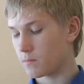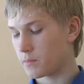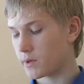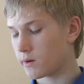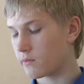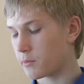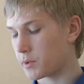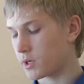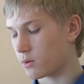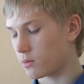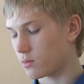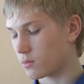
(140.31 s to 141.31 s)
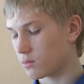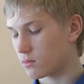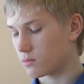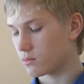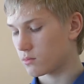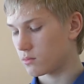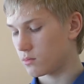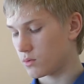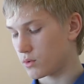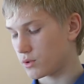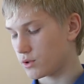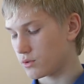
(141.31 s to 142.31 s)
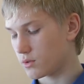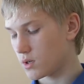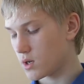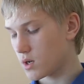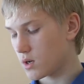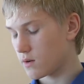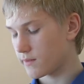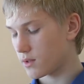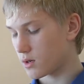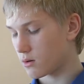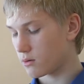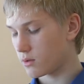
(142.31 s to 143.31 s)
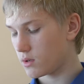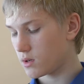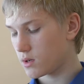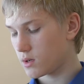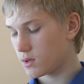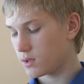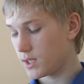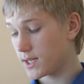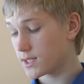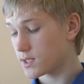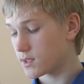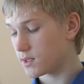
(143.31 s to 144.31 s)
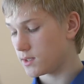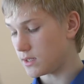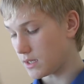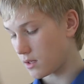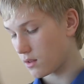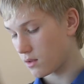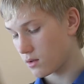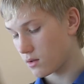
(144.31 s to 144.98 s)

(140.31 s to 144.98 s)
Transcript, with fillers: Первый период – ночь, второй – ясный день,